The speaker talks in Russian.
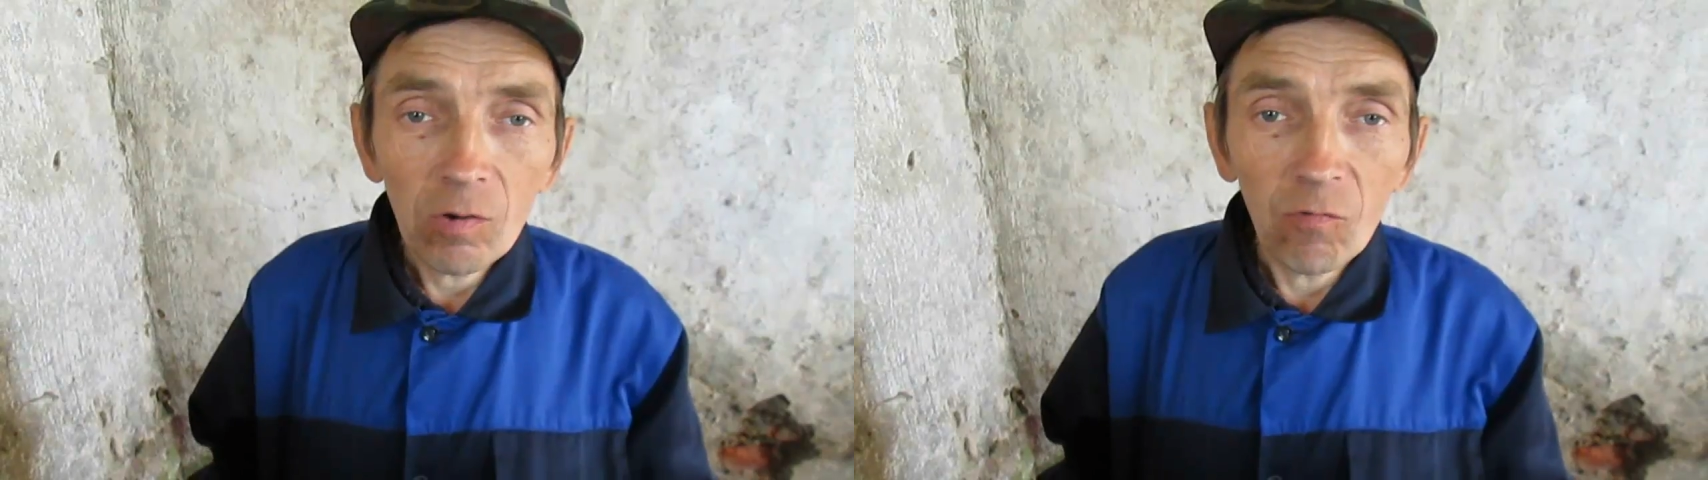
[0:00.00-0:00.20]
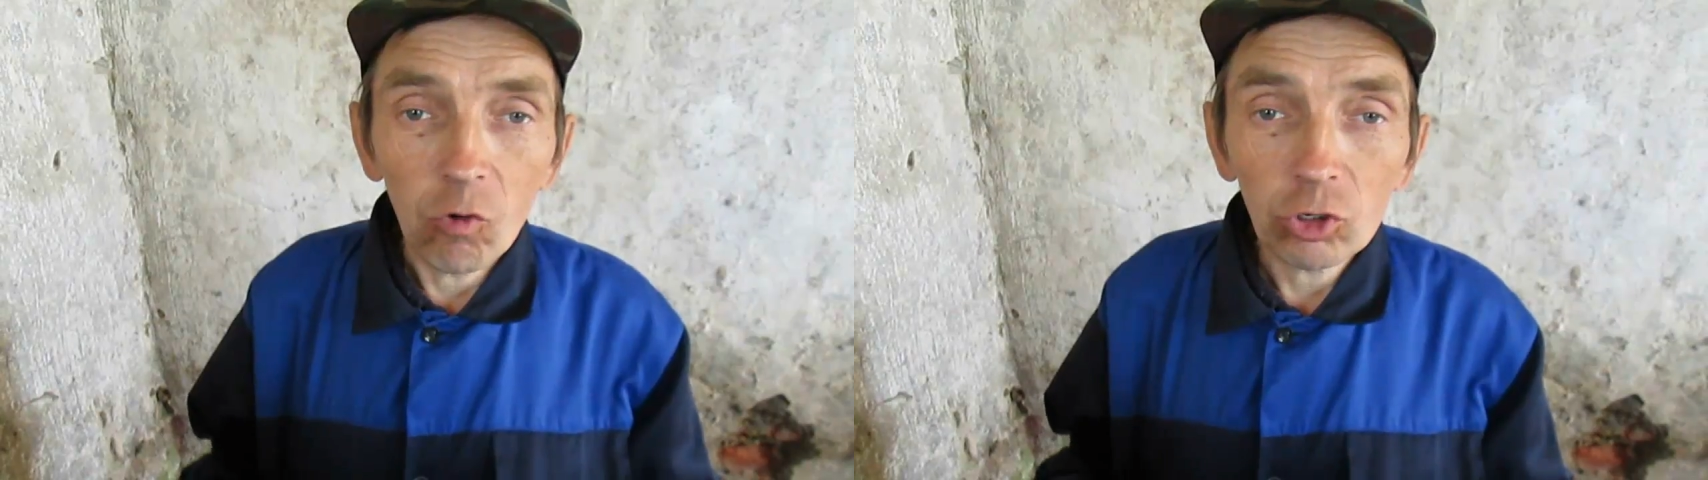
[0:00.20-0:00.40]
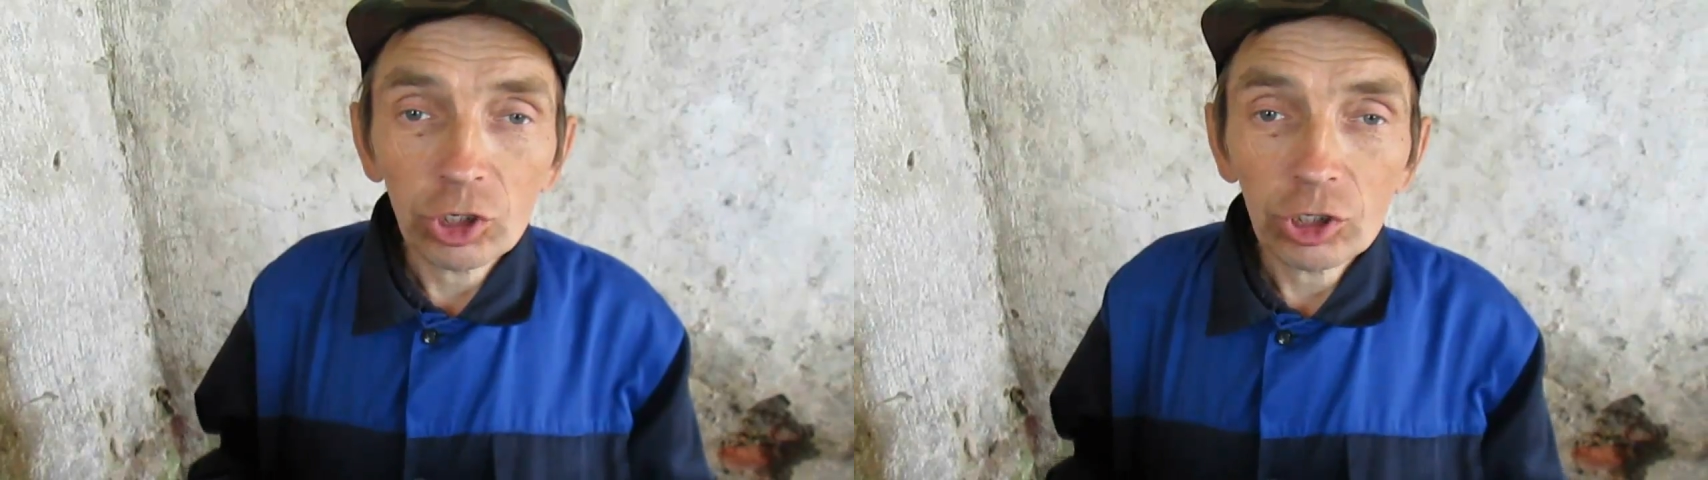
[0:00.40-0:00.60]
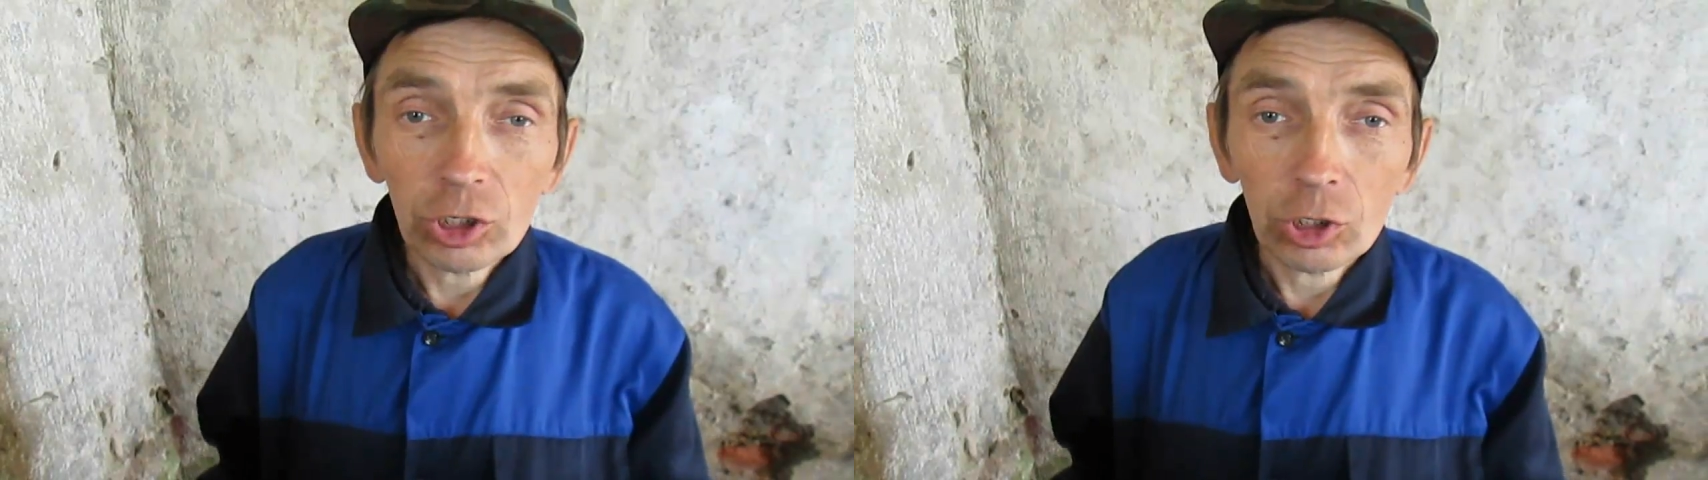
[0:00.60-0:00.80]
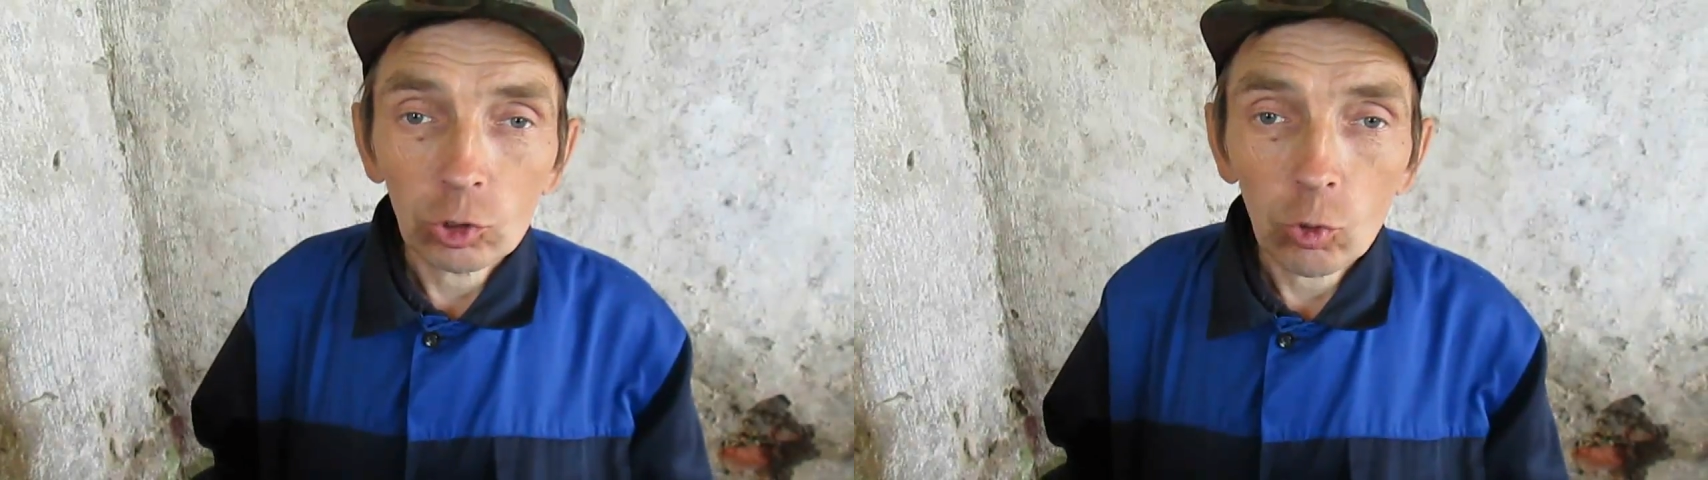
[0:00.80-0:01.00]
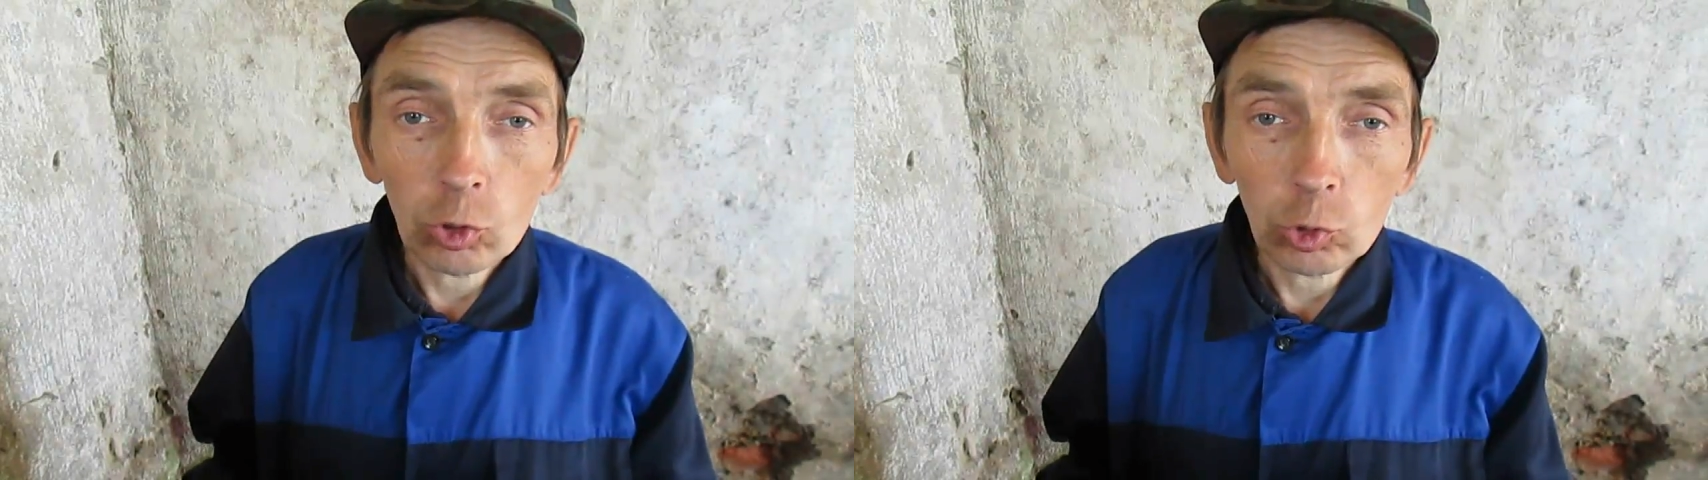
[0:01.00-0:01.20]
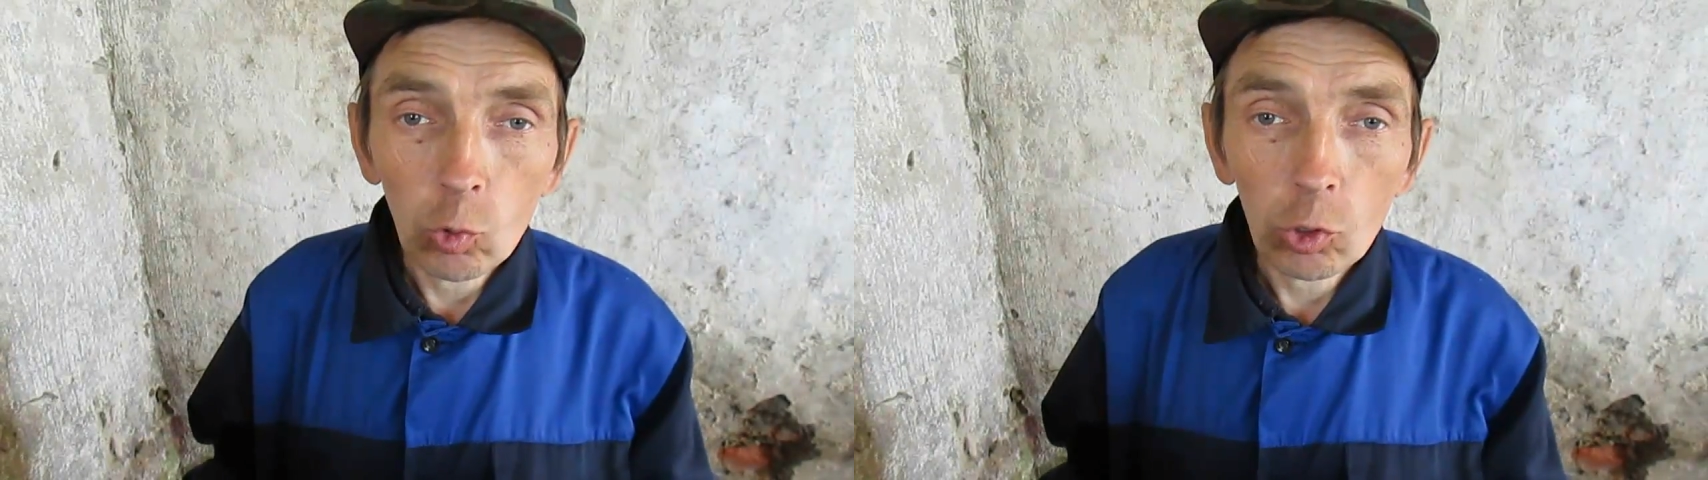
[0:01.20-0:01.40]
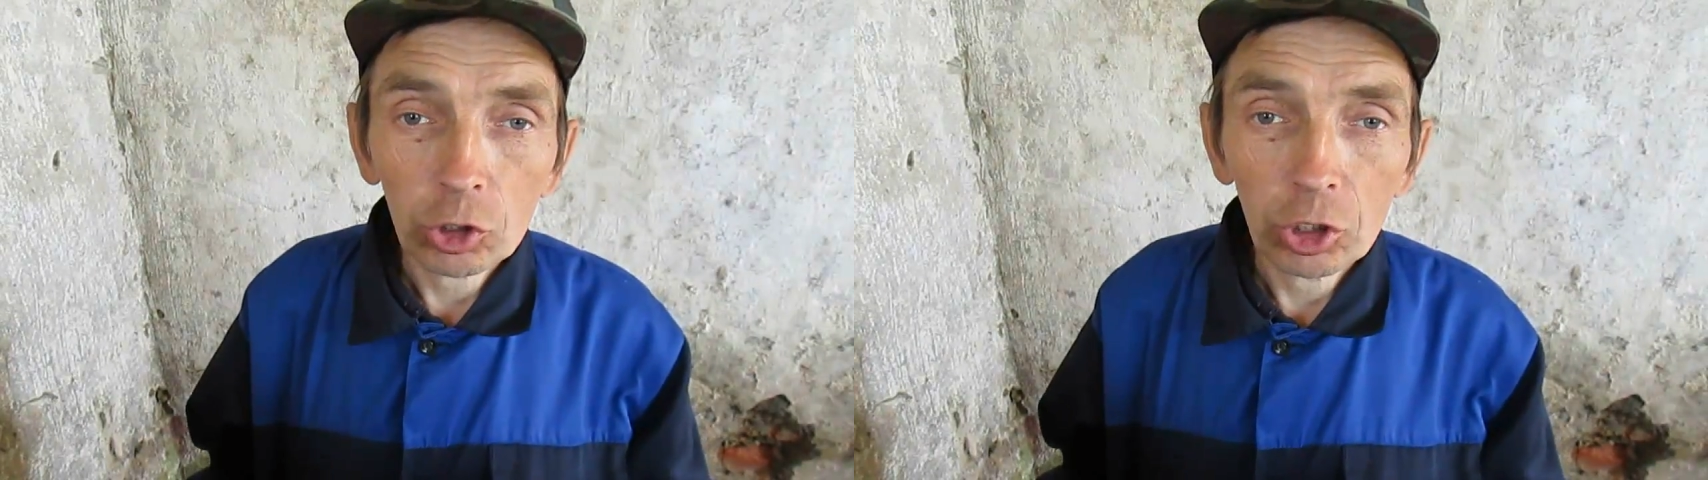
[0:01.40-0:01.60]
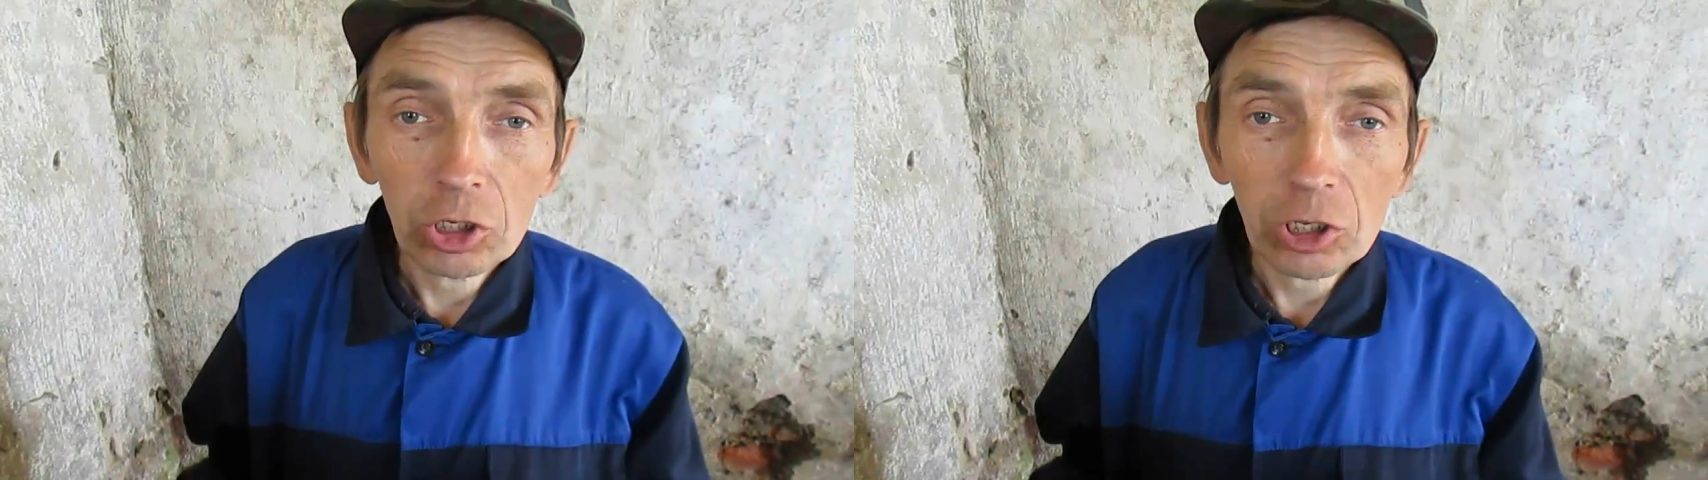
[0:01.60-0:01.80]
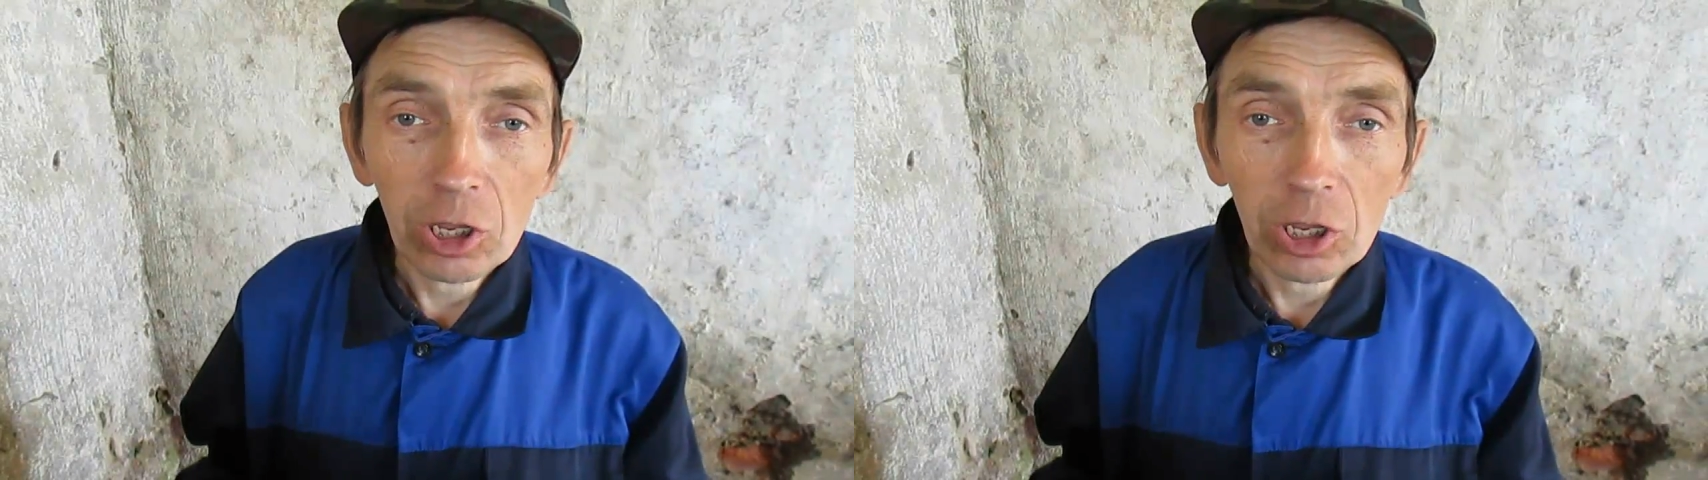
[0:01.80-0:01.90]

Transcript: в возрасте 146